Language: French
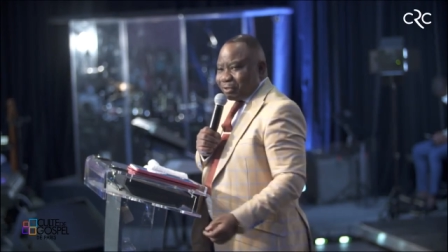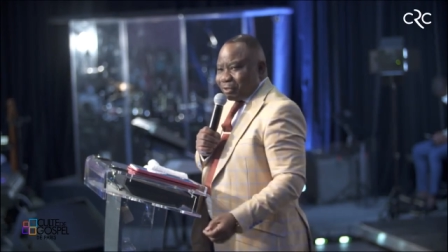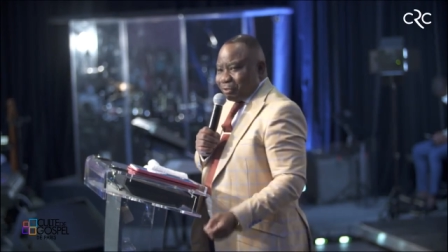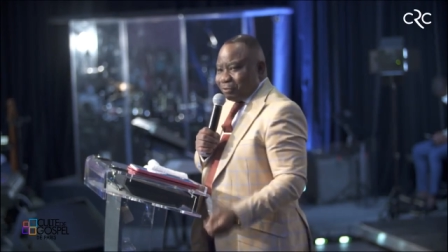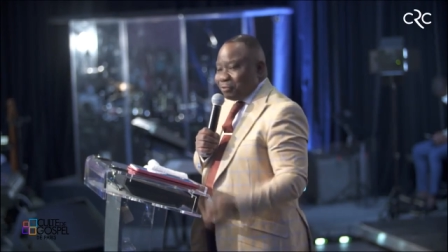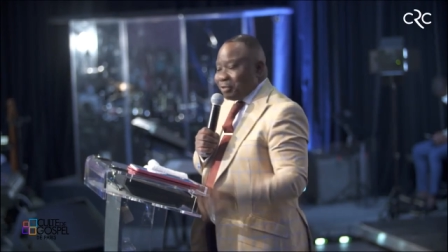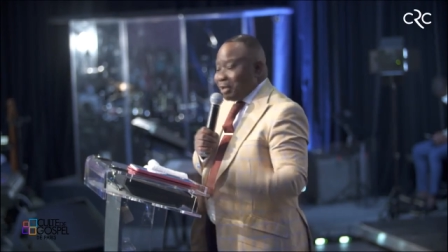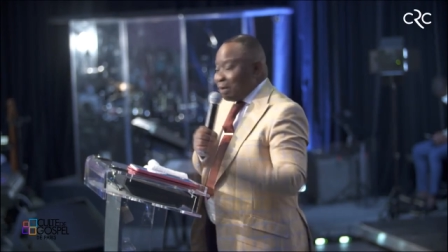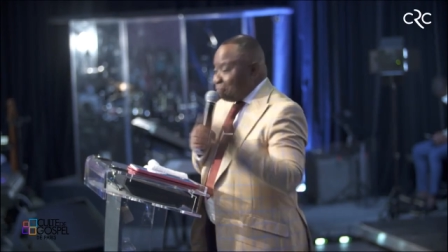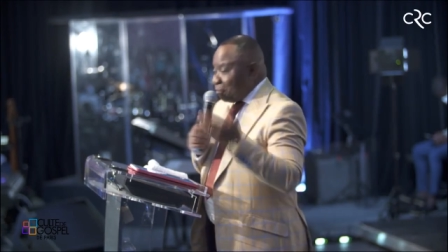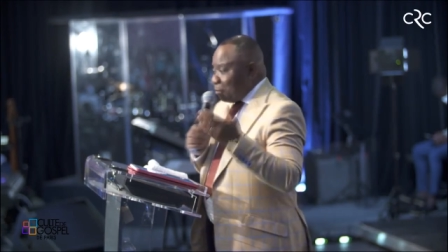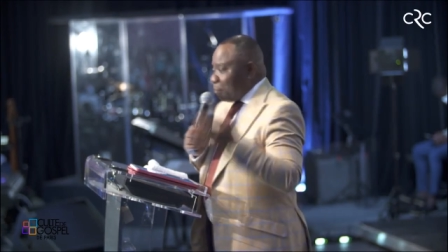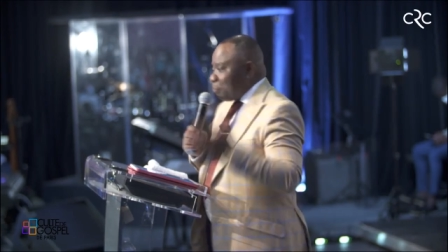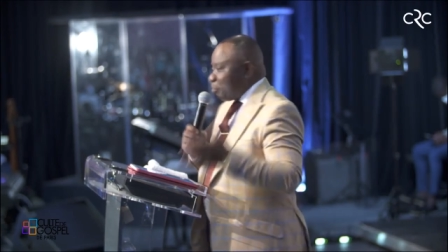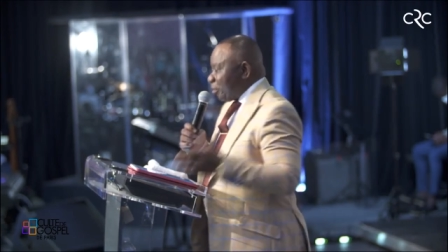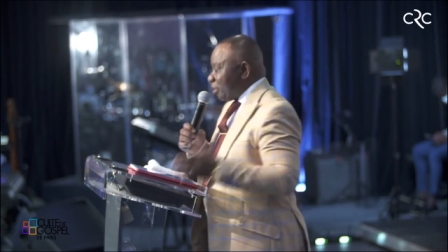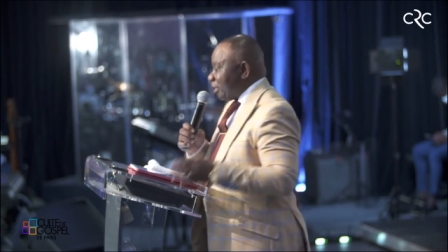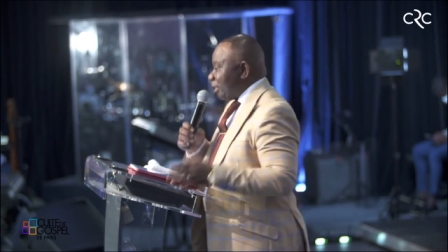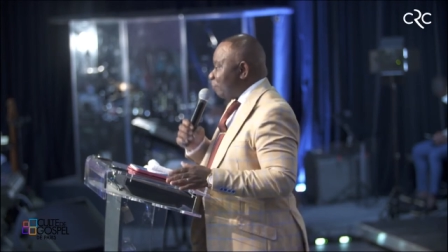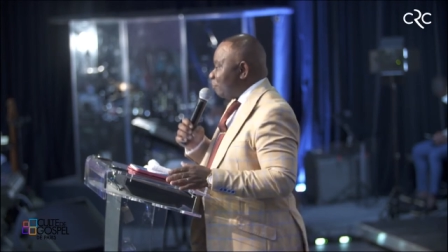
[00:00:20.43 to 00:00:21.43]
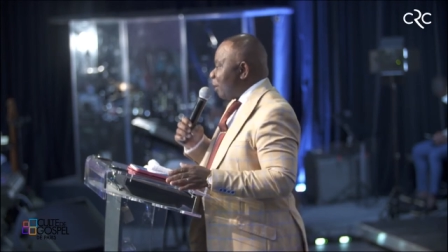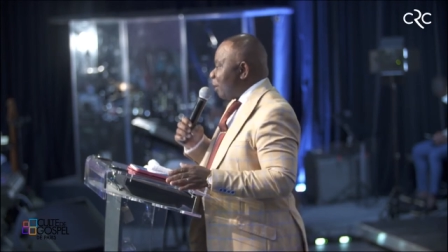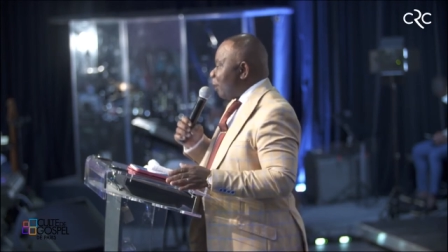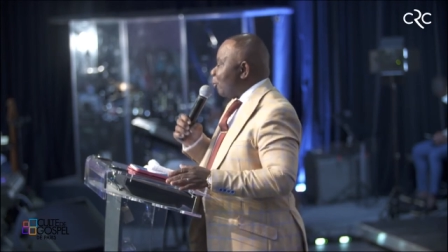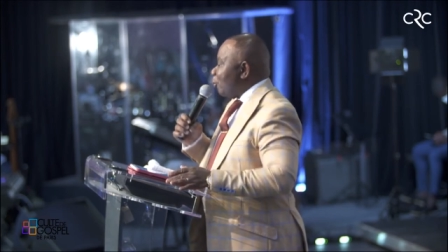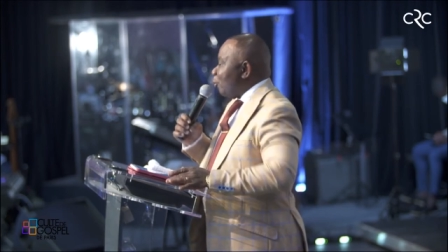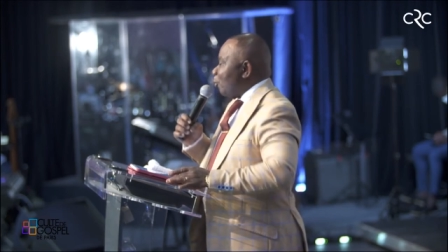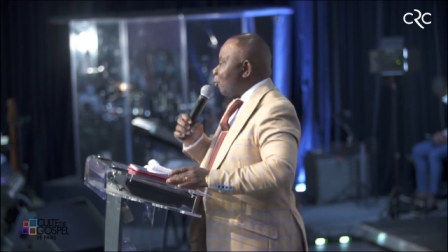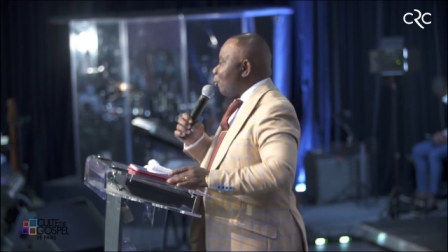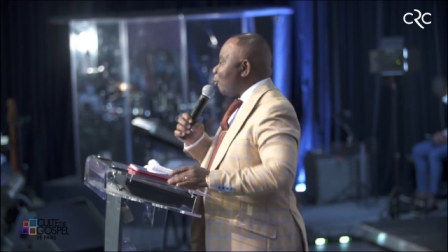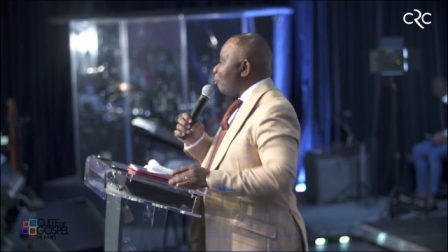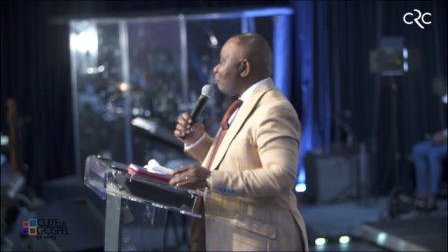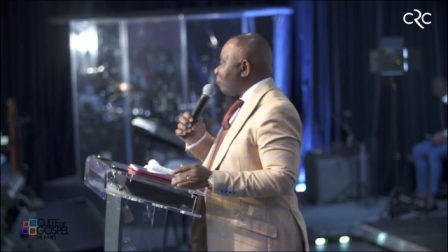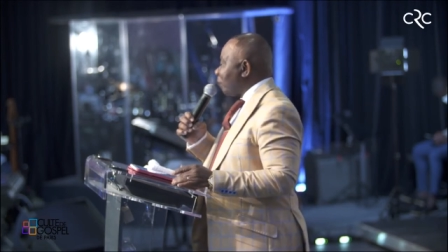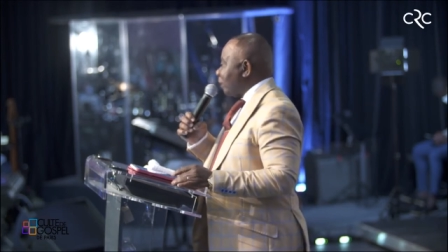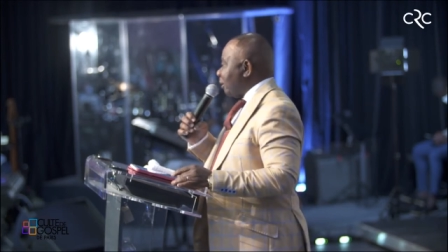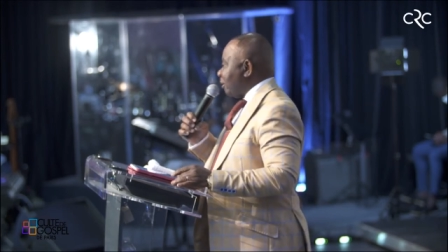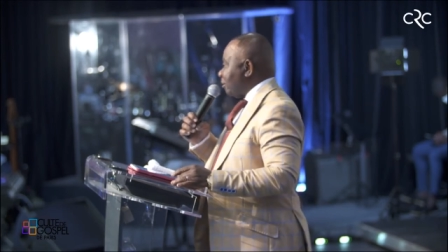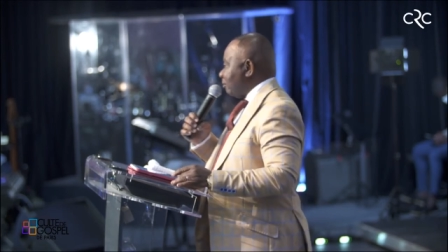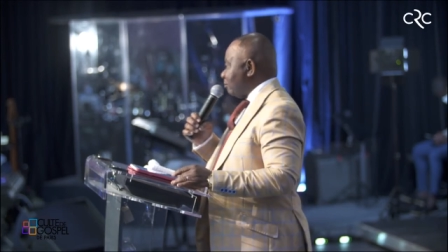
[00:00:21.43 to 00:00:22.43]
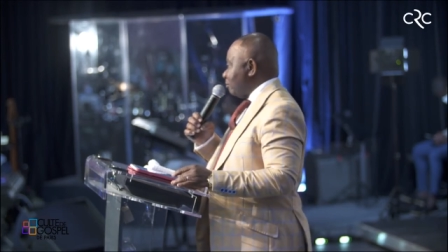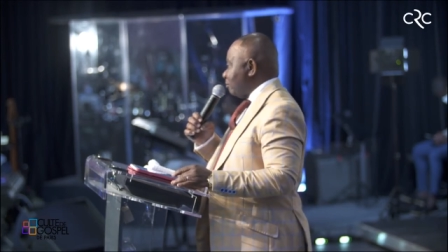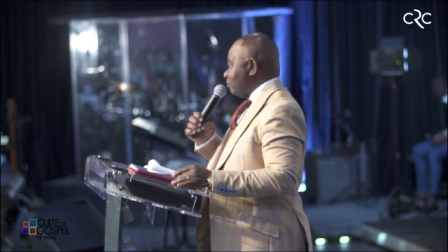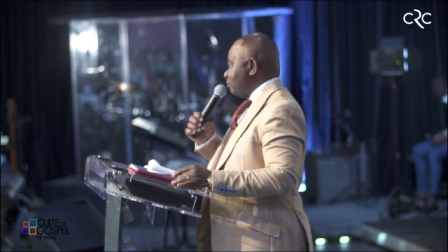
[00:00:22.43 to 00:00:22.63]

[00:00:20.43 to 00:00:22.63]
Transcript: que nous n'avons peut-être pas encore compris.